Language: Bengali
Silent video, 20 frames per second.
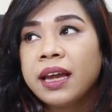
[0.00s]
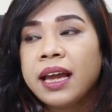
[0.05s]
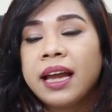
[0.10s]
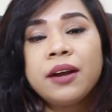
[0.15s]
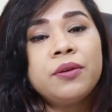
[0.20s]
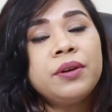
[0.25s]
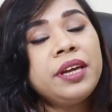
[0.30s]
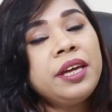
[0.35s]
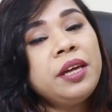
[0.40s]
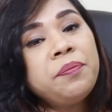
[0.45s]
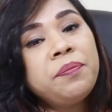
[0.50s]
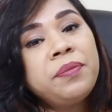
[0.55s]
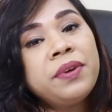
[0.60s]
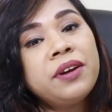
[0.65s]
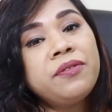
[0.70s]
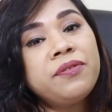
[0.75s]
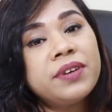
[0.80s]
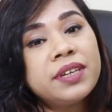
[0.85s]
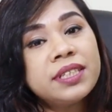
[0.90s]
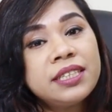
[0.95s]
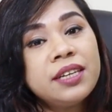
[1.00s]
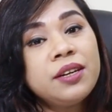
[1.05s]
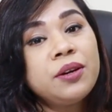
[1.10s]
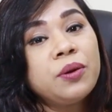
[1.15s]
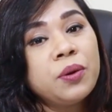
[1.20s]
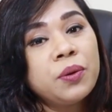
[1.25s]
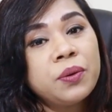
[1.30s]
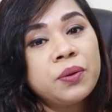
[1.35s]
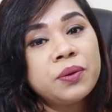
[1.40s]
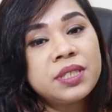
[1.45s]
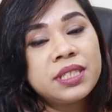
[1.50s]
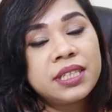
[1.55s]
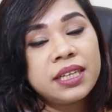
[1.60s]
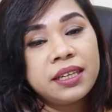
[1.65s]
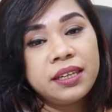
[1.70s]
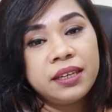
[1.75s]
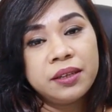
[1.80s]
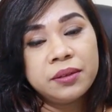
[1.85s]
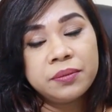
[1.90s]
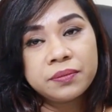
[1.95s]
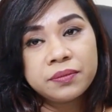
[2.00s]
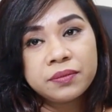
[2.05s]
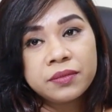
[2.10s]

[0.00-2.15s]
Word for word: এখন ইম্পেয়ার ফাস্টিং গ্লুকোজটা কী